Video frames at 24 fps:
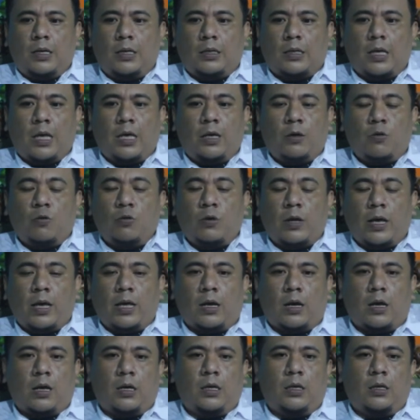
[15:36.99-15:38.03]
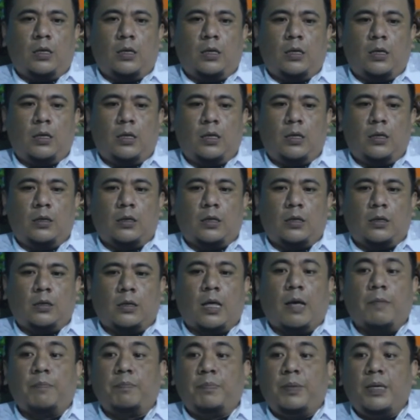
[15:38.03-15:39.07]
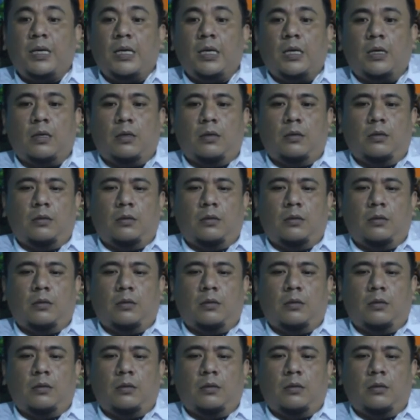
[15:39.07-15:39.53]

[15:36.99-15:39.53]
kita ikut era ini, tapi